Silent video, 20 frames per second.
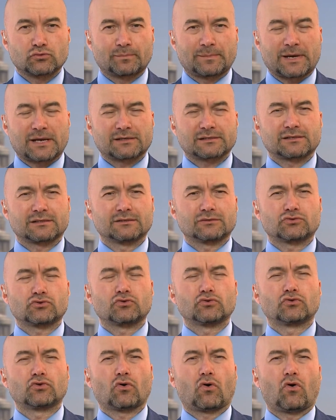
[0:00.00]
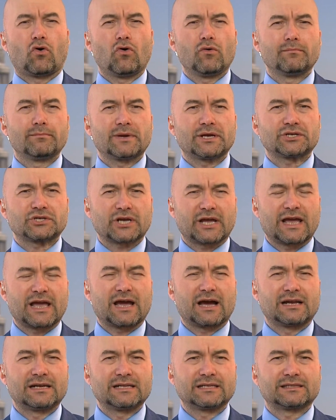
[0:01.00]
Süper Salı? Çünkü 15
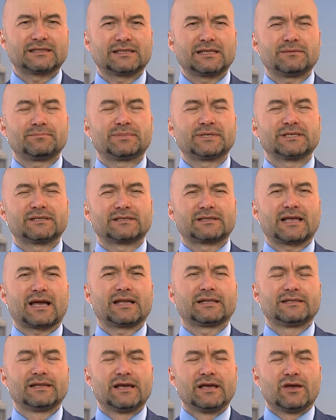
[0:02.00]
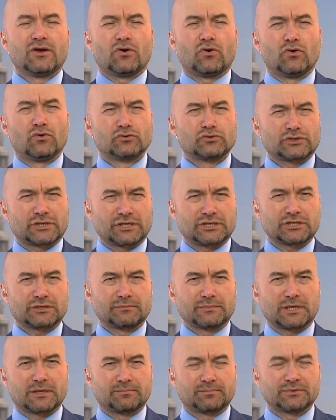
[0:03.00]
eyalette birden ön
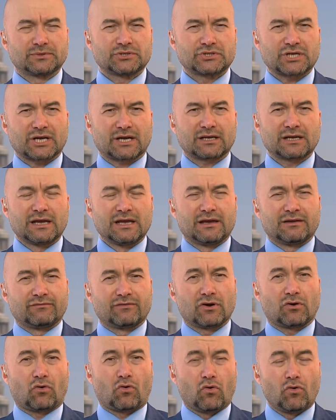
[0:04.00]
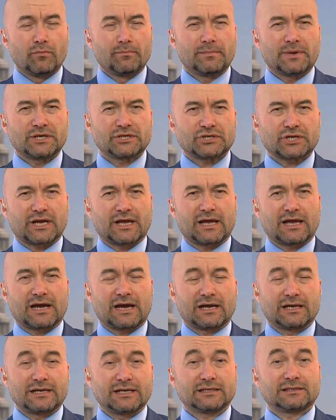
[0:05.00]
seçim yapılacak ve 15
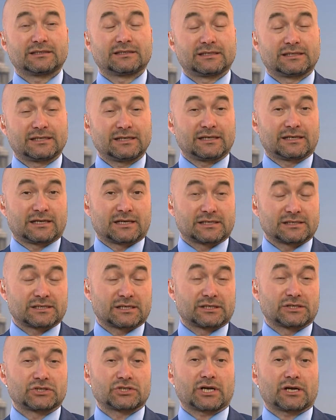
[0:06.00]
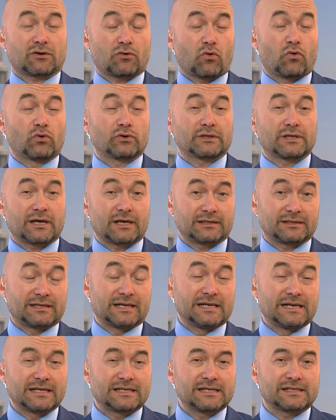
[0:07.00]
eyaleti kazanacak. Orada
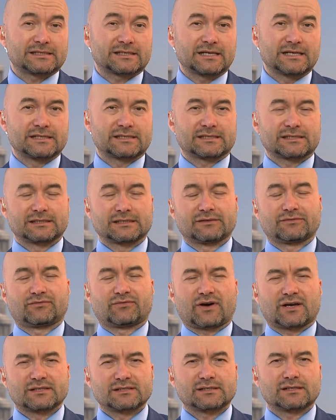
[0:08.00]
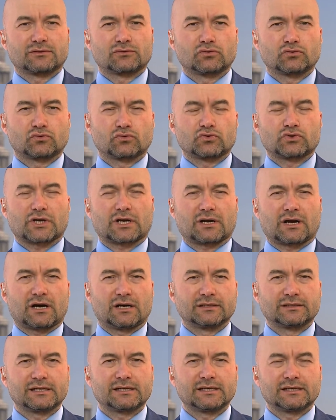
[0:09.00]
delege sayısını fazla tutacak
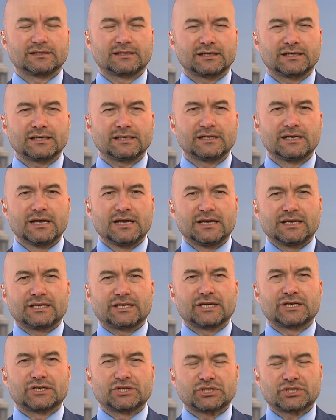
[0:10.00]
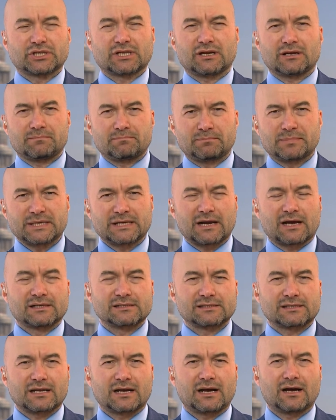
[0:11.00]
aday adayı yarışta
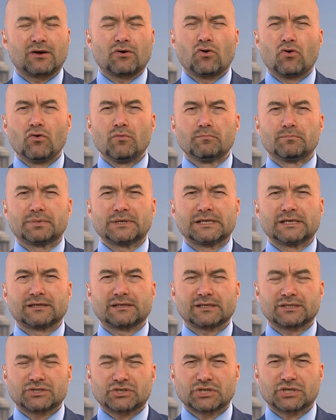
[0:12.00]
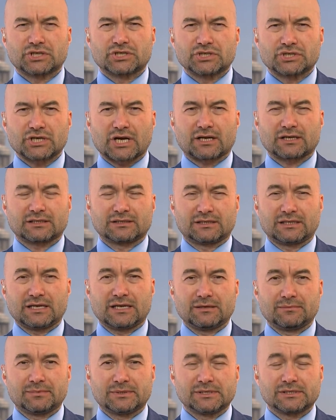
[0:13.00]
biraz daha ön plana çıkacak
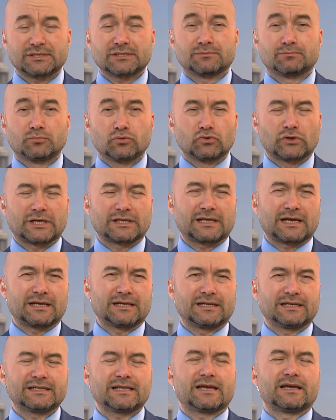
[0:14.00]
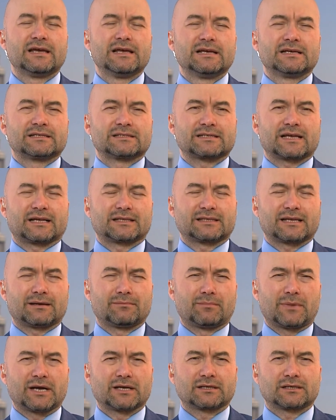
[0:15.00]
diyebiliriz. Bu nedenle de
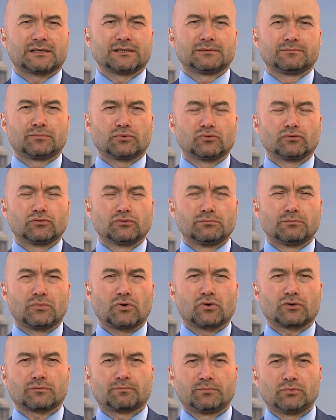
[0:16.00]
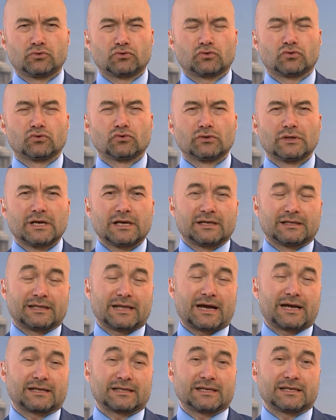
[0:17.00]
Zaten Michael Bloomberg bütün
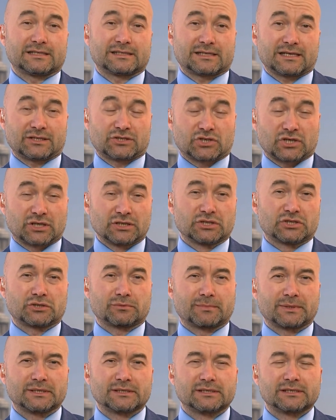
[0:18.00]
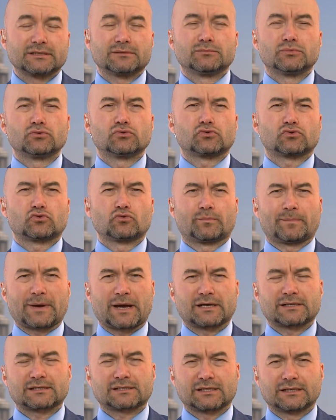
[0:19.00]
neredeyse çalışmalarını bu
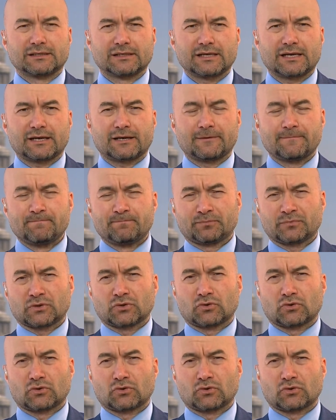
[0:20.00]
süper salıya